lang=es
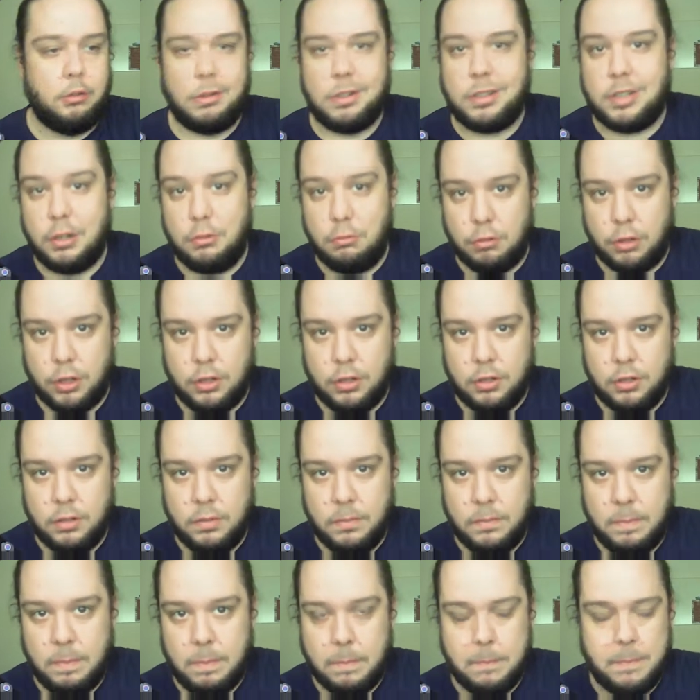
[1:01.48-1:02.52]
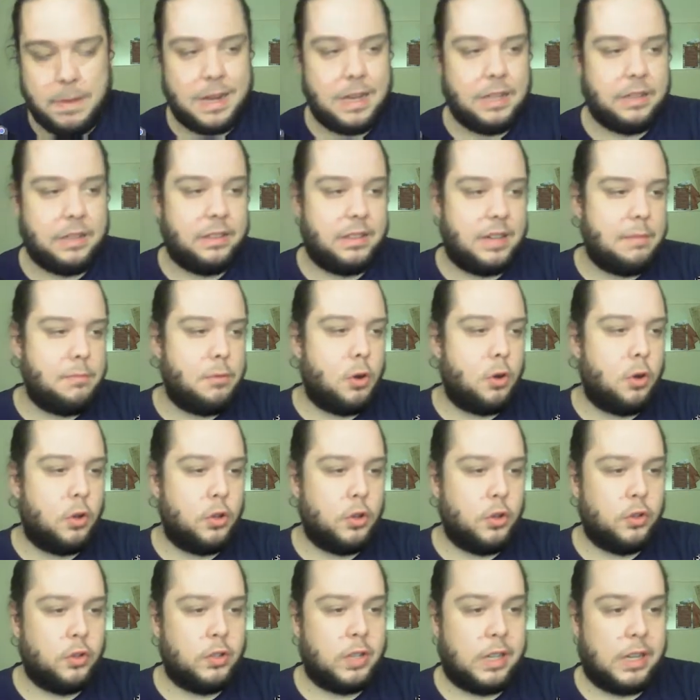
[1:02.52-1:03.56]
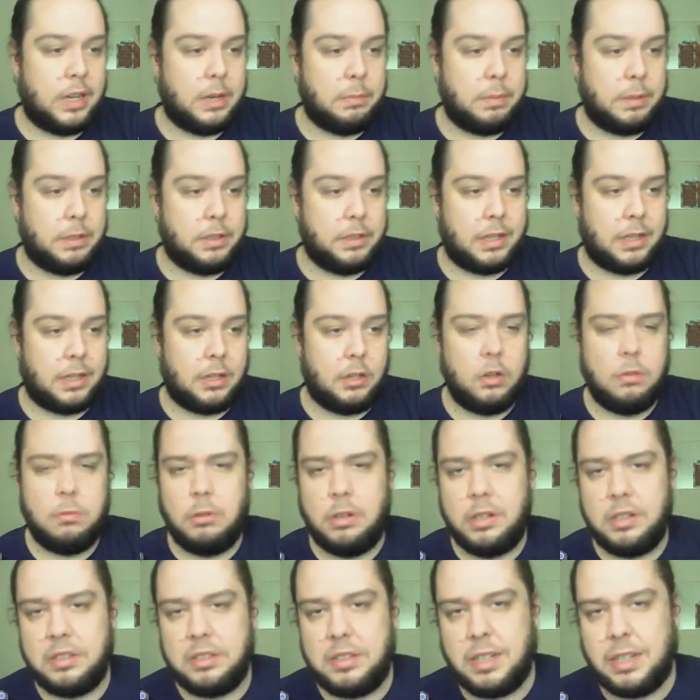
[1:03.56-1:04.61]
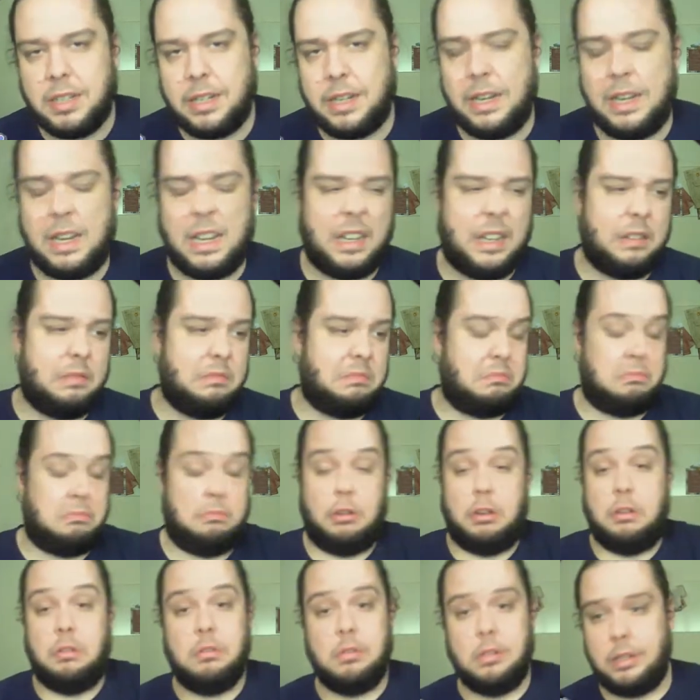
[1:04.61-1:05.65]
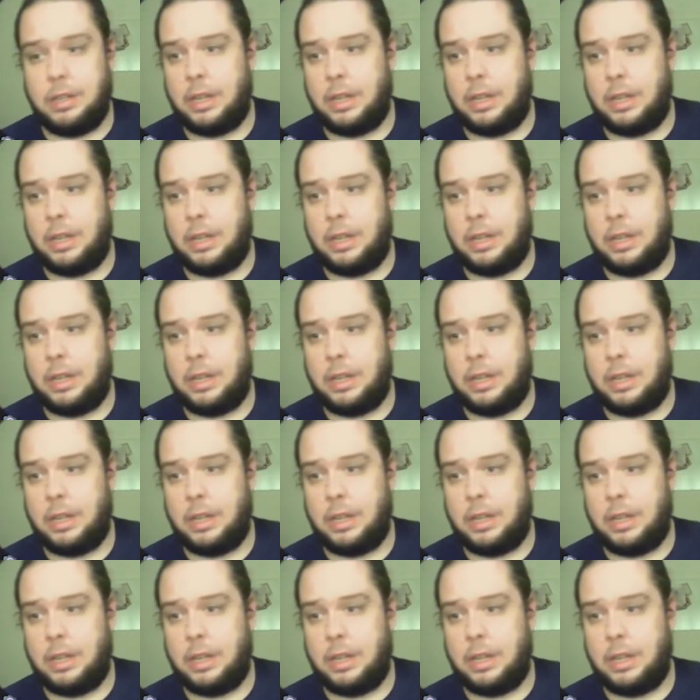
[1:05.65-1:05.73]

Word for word: no es el único. ¿Vale? Trae mogollón de carpetitas como esta, que la que, bueno,